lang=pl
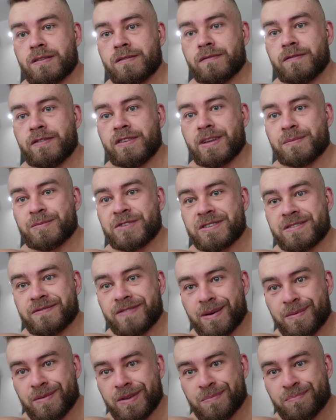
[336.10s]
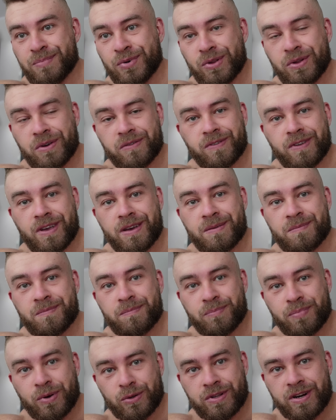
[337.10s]
Witam się z Wami ponownie
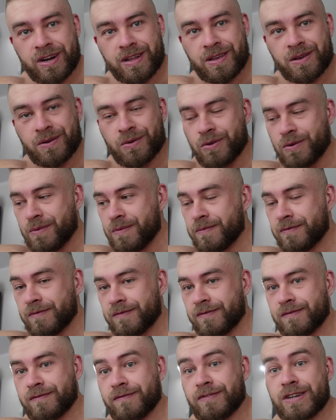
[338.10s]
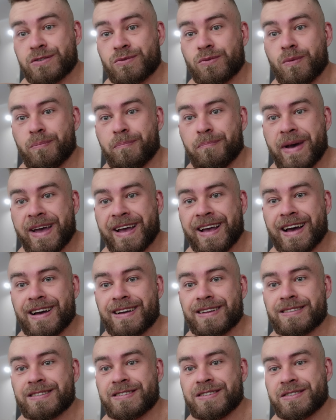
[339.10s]
po treningu weszło
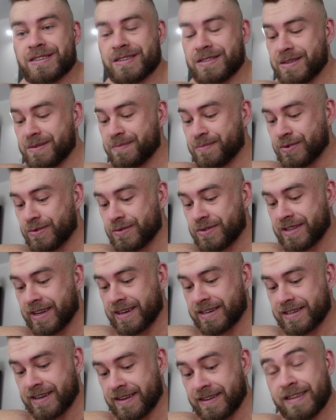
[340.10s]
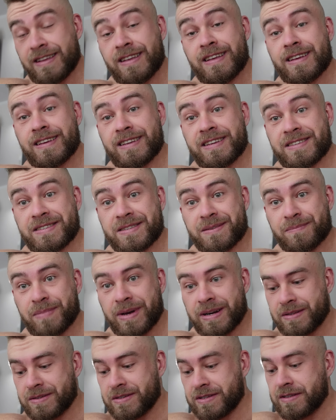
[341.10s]
mega. Dzisiaj dzień pusz, także jestem
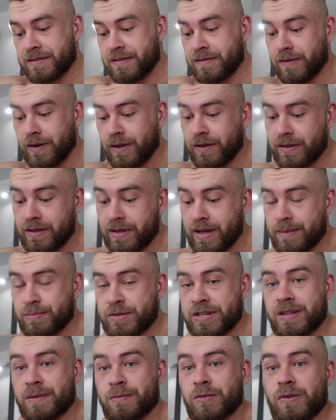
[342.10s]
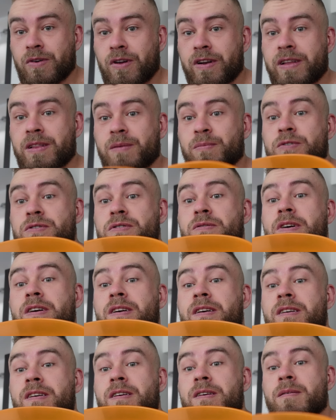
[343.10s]
bardzo zadowolony. A przede mną kolejny
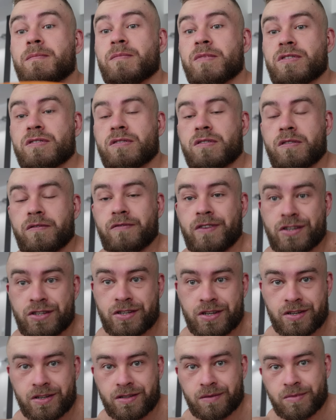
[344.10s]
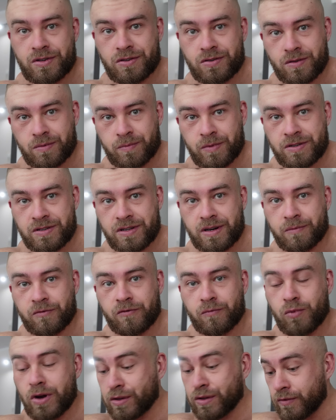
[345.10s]
posiłek. Będzie to 275
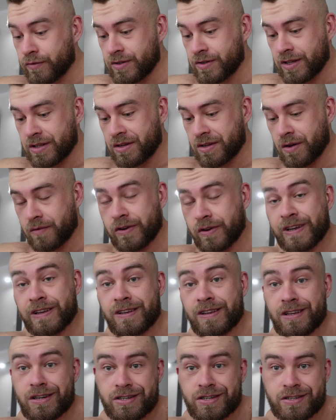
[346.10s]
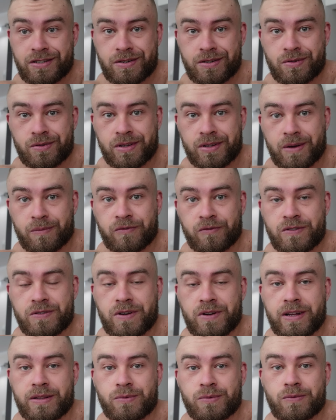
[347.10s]
gramów płatków śniadaniowych i 60 gramów
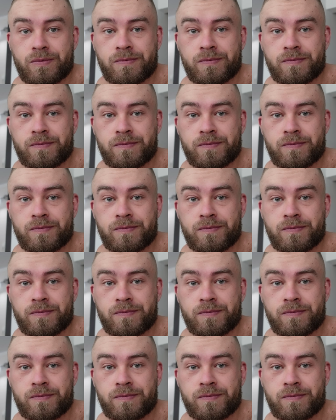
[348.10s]
izolatu.